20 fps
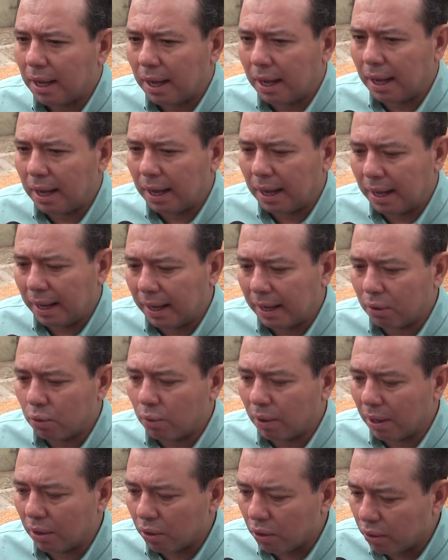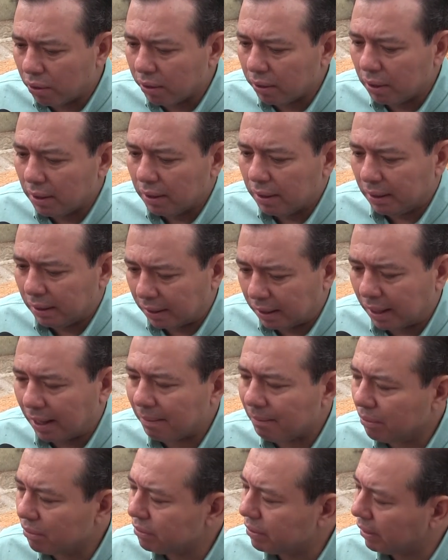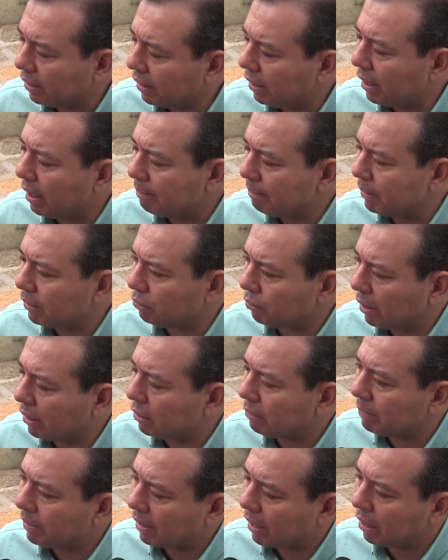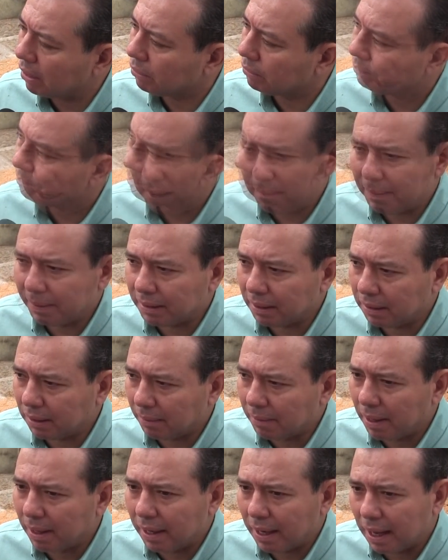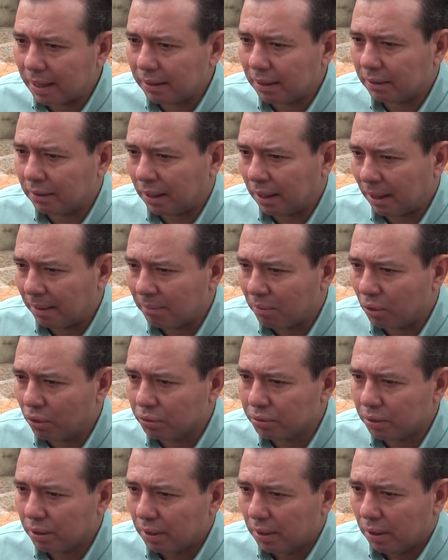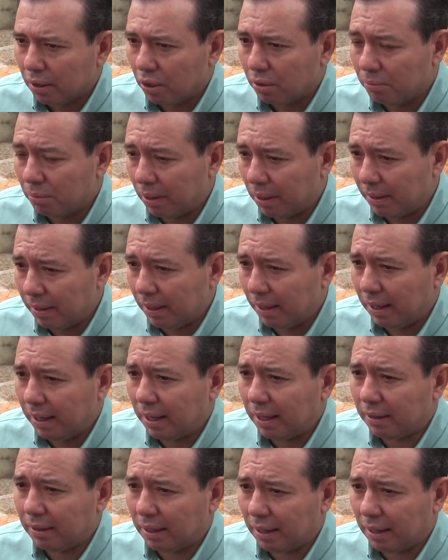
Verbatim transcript: a Ecuador y queremos seguir aperturando mercados. La expectativa es grande, tenemos, como le dije,